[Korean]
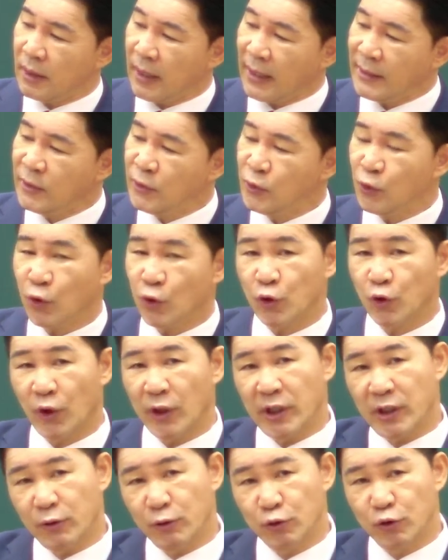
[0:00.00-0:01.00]
안디옥
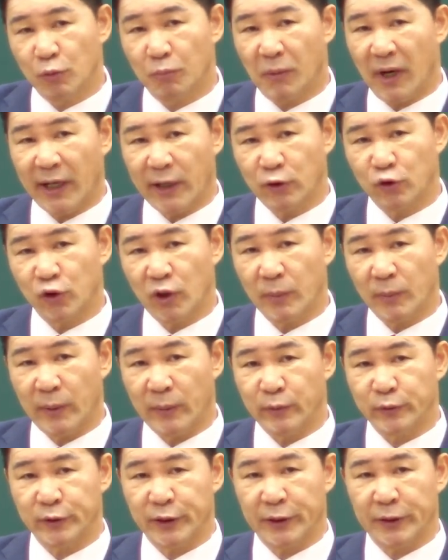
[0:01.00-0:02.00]
교회 이후 좀 막혀주나
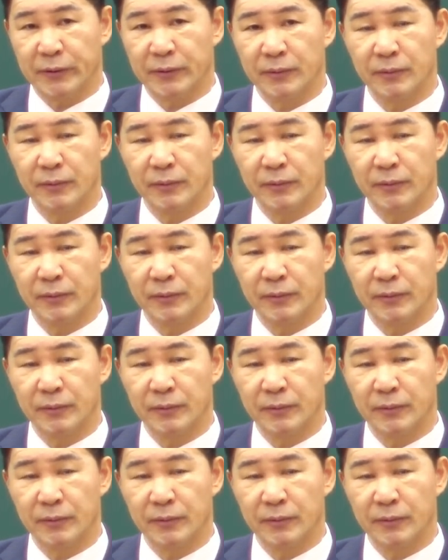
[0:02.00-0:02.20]
봐보세요.